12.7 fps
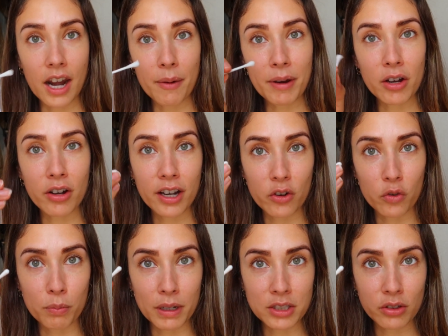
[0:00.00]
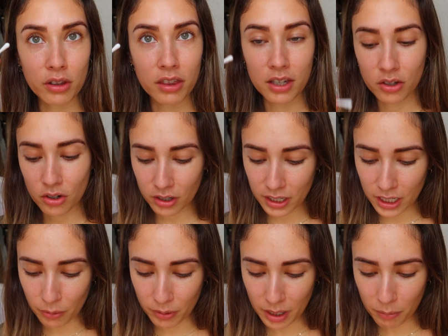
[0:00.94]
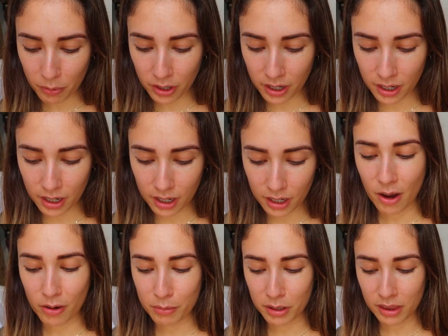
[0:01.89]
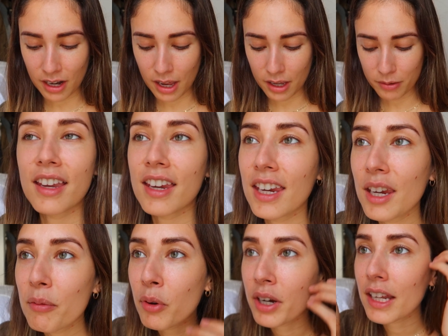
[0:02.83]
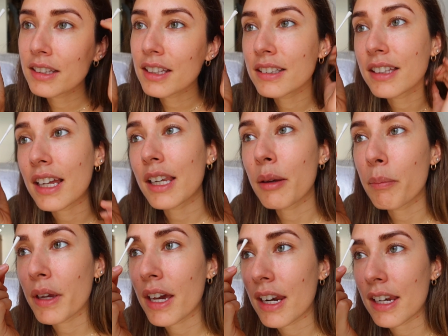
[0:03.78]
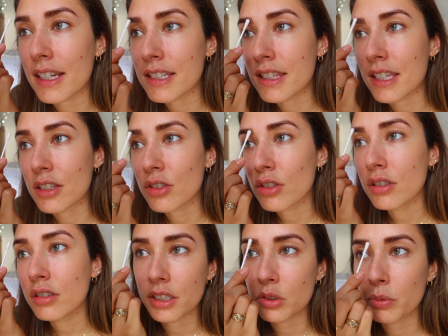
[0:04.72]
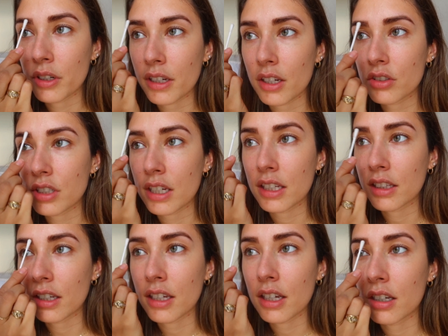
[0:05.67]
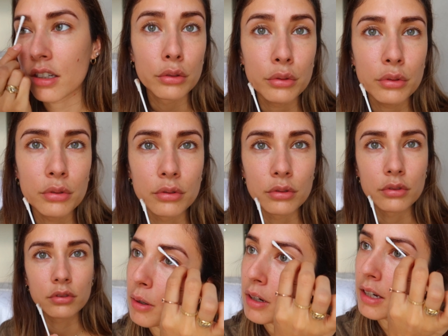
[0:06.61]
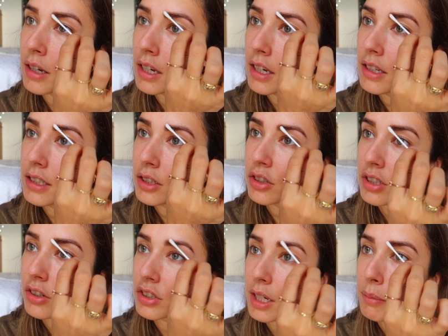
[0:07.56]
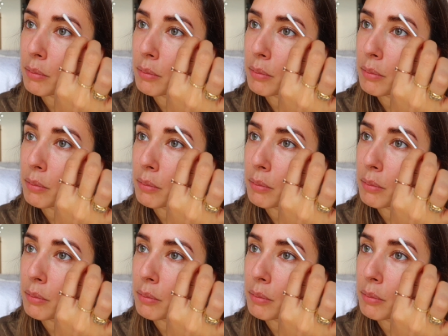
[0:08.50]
Ahora voy a coger un bastoncillo y le voy a poner agua micelar Y voy a intentar limpiar el exceso, que se supone que no se quita ya uh. Hay sitios en los que